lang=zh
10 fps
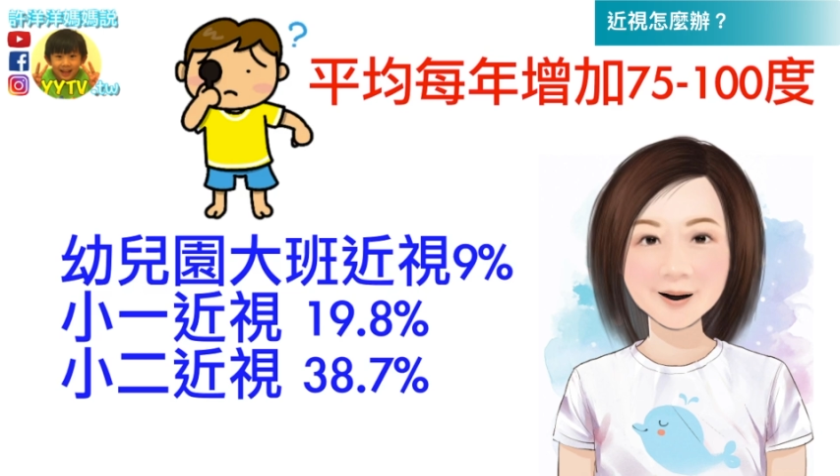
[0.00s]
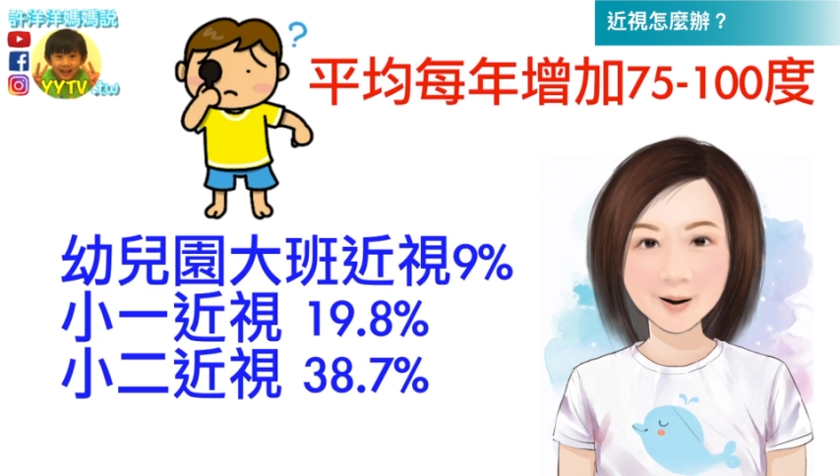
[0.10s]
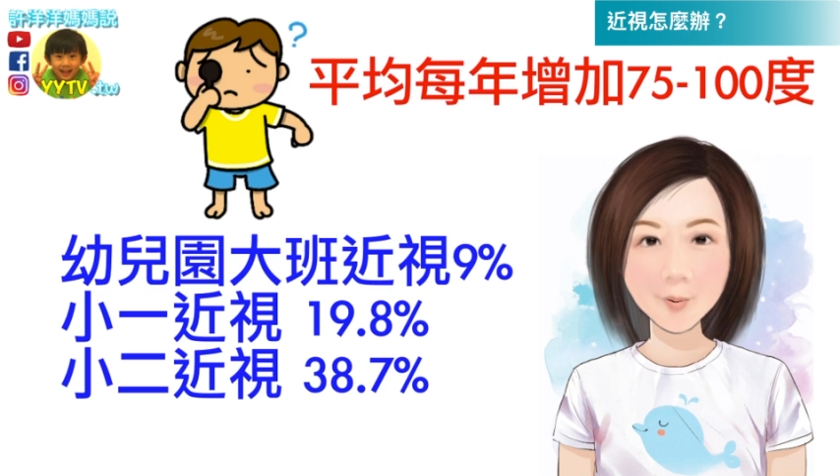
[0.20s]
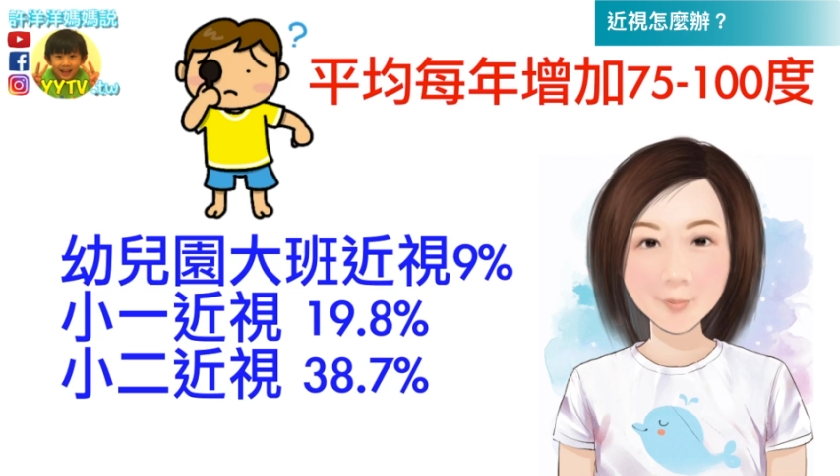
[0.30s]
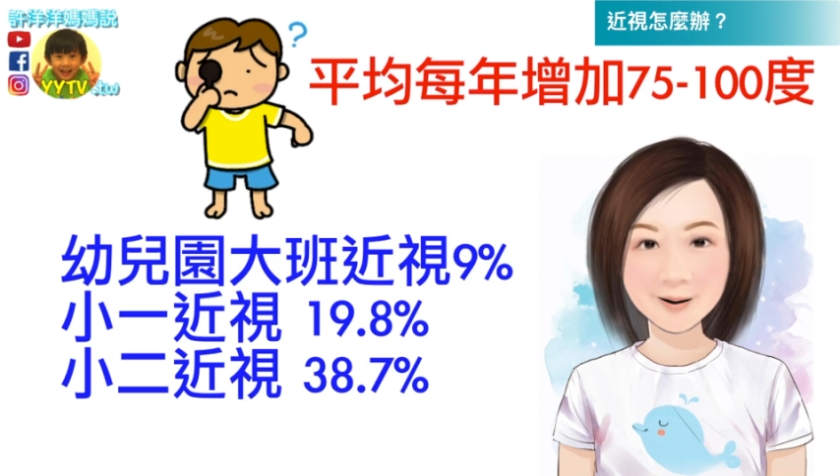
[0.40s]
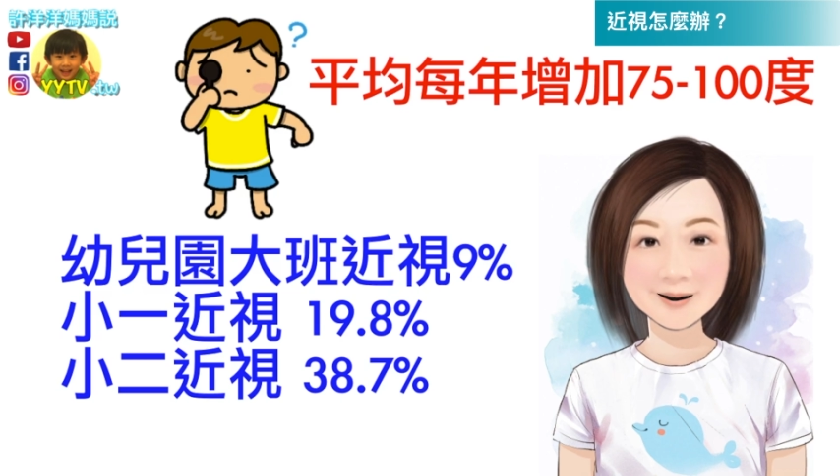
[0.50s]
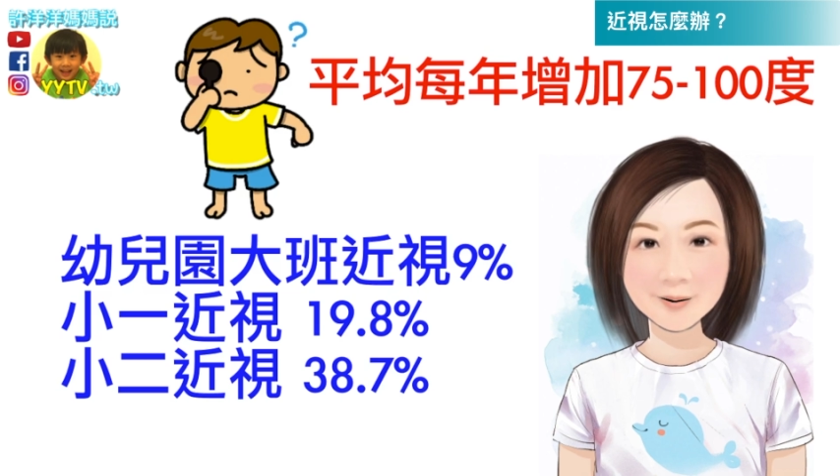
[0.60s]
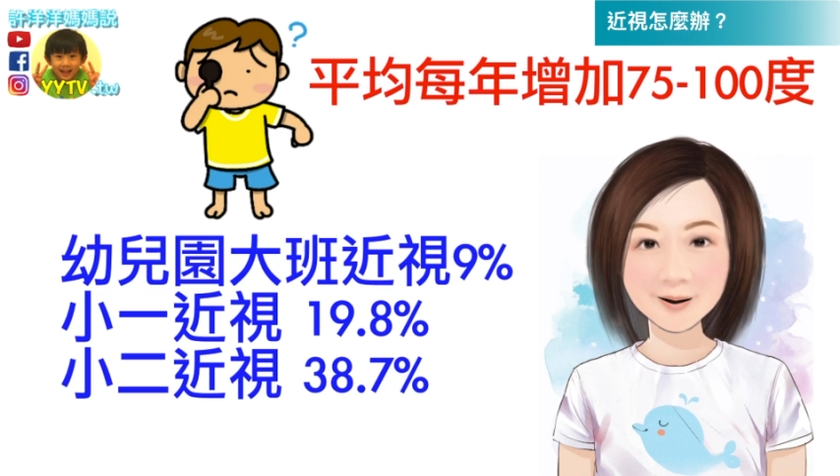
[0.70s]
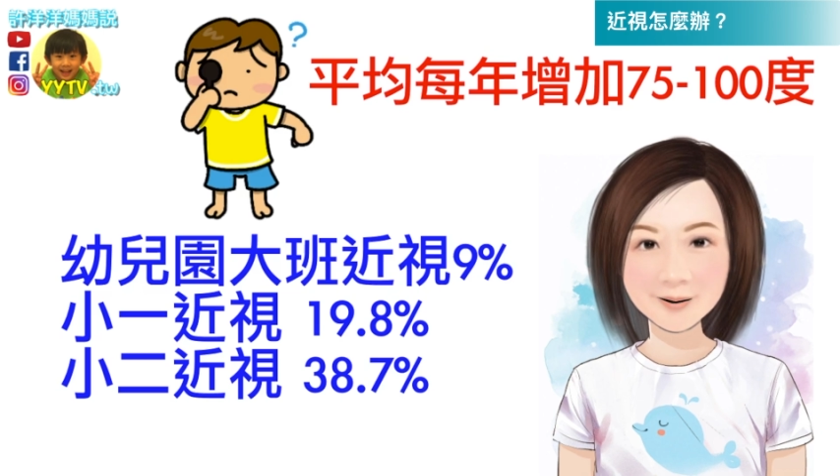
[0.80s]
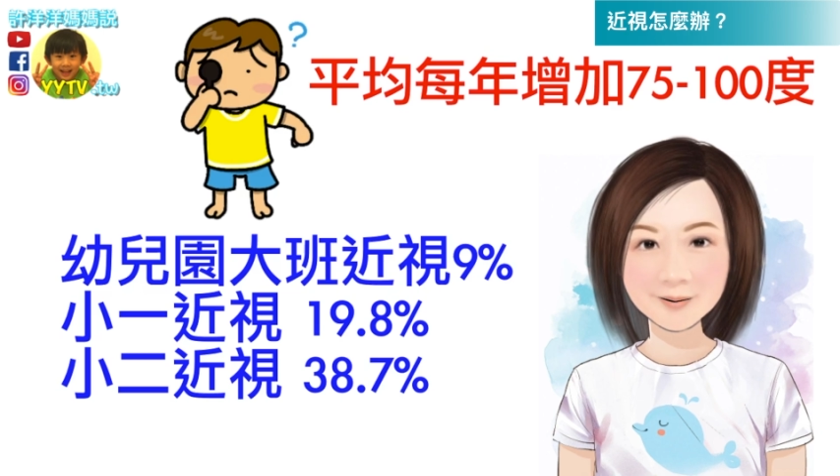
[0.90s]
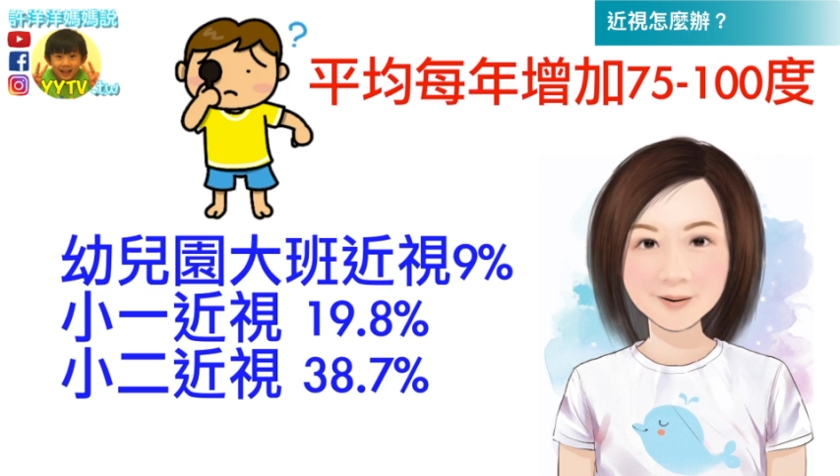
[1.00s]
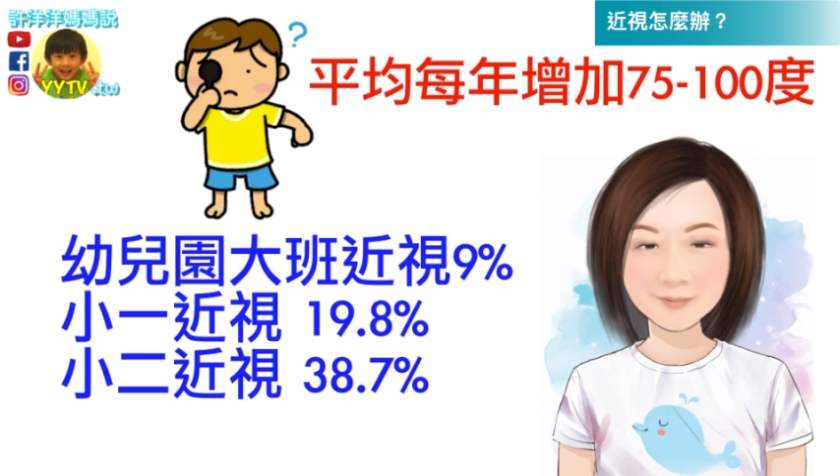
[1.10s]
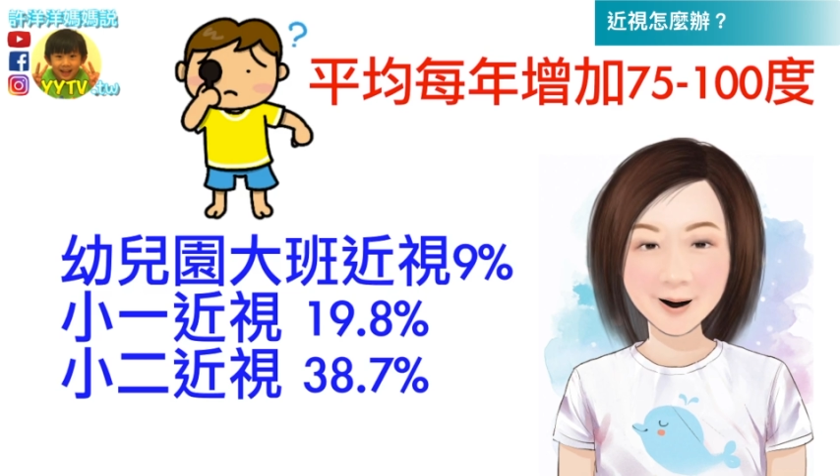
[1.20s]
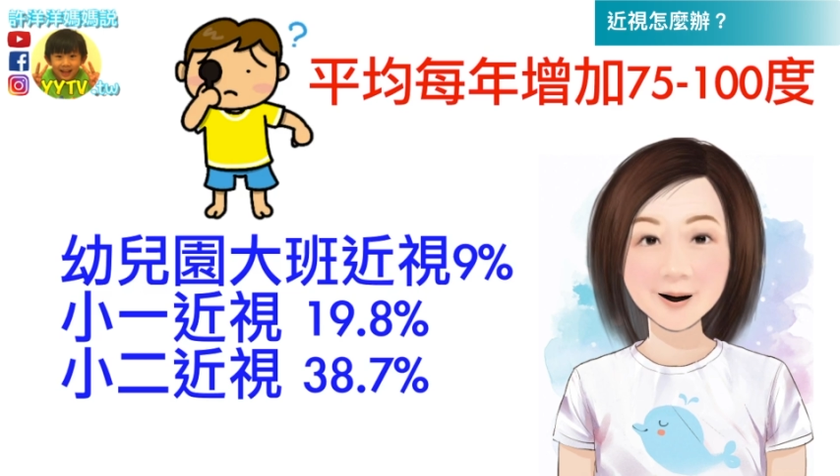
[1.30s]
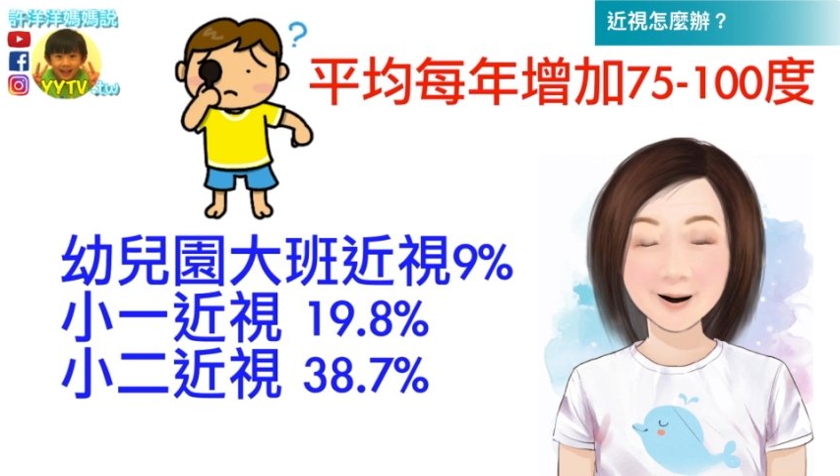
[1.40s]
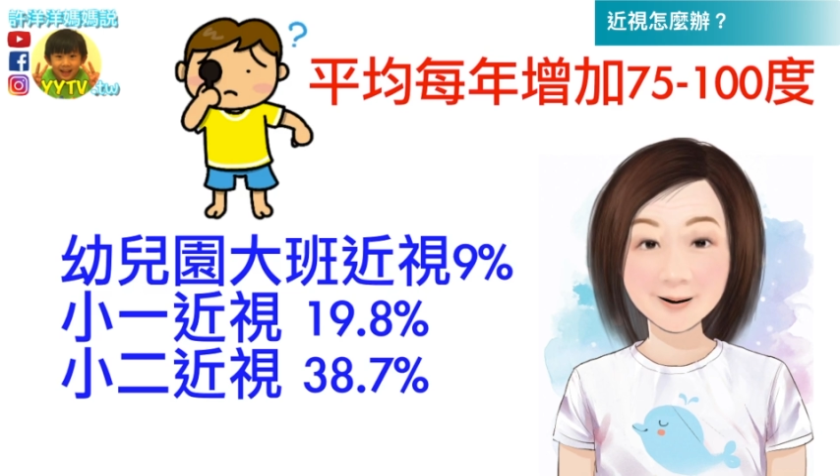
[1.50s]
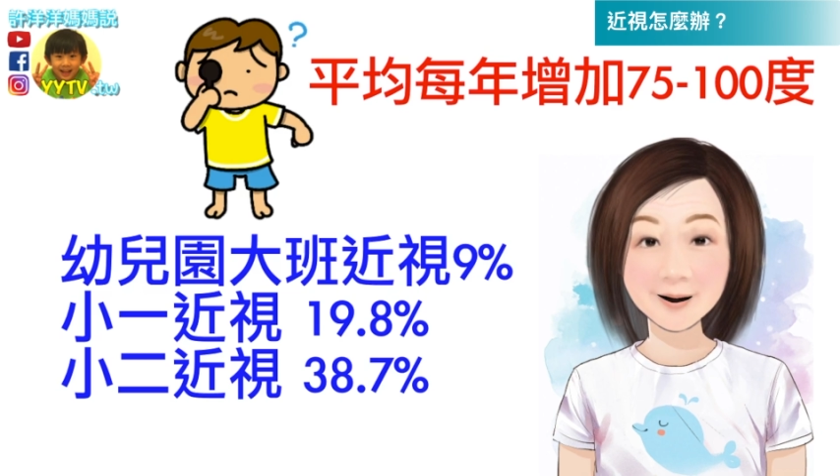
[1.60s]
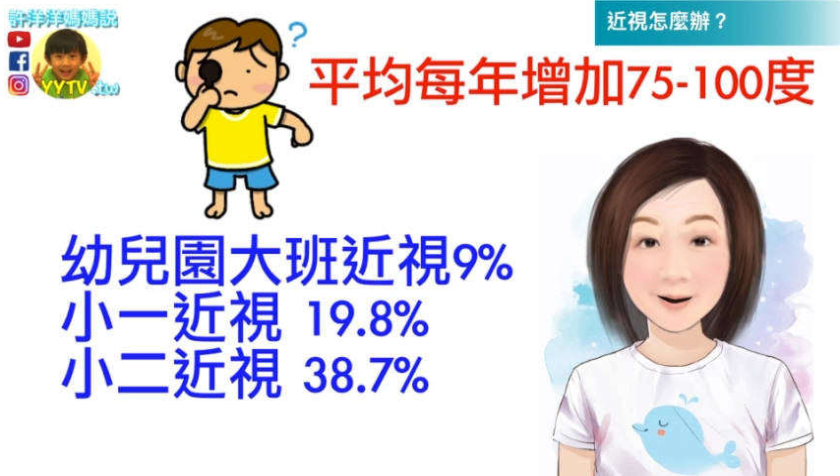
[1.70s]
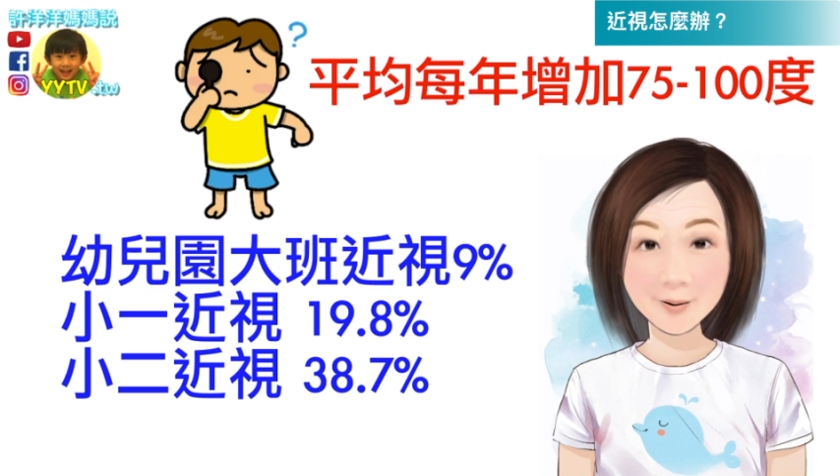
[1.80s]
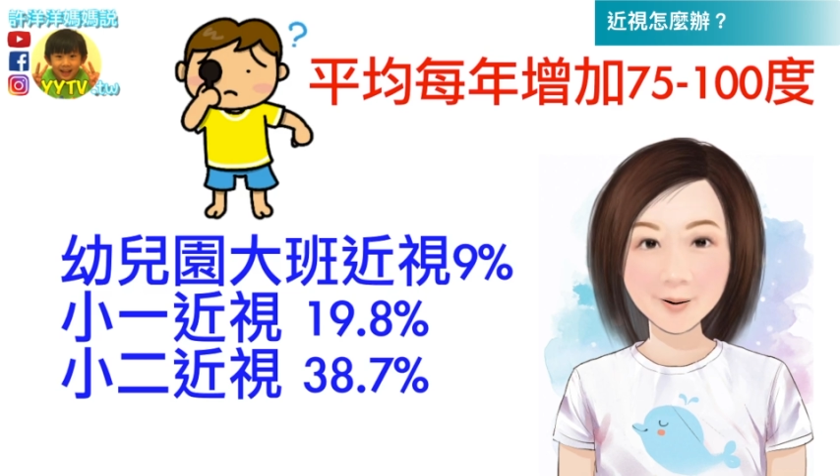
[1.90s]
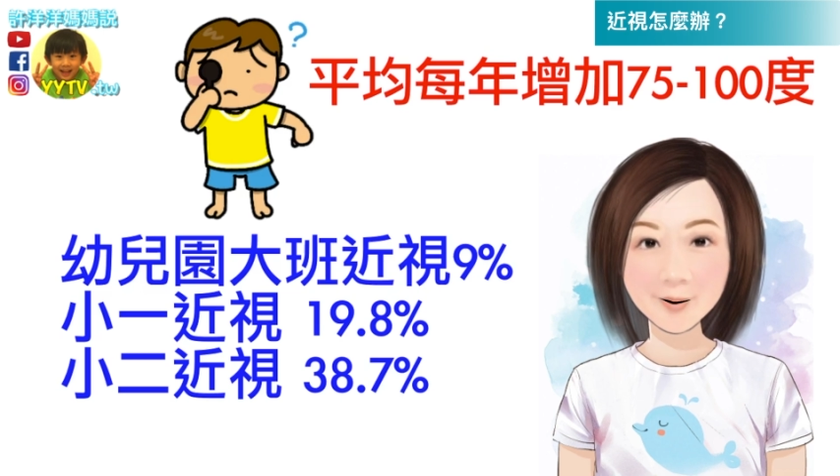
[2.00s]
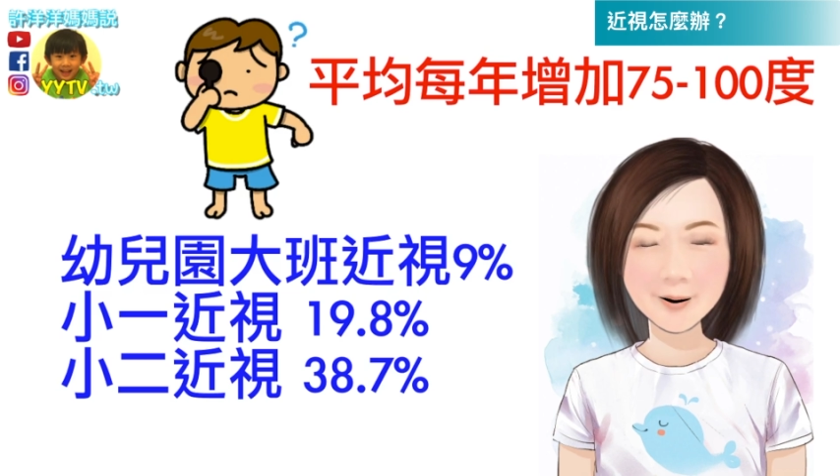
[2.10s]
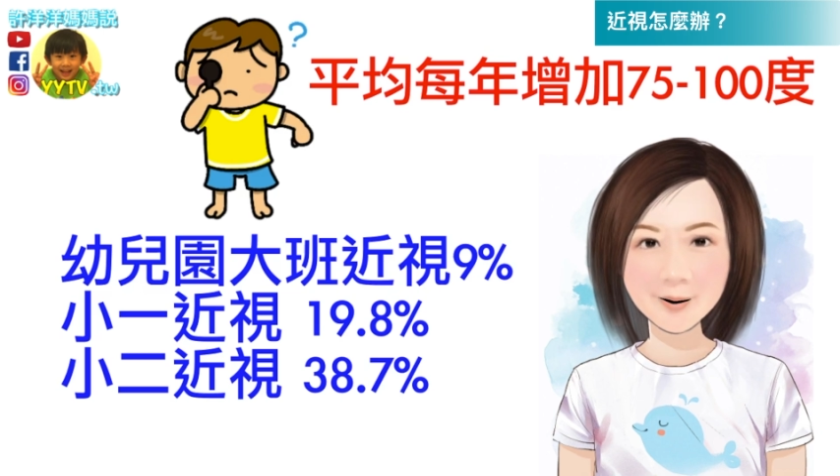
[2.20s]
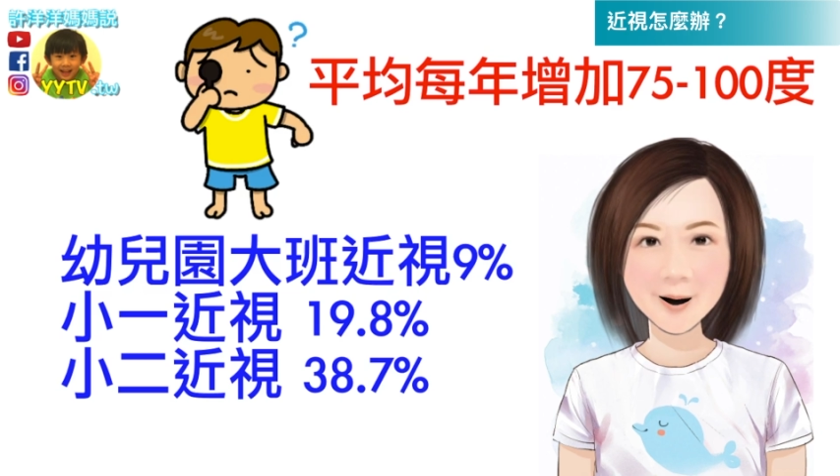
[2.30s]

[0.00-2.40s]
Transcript: 这个数据很真实。杨洋小二时，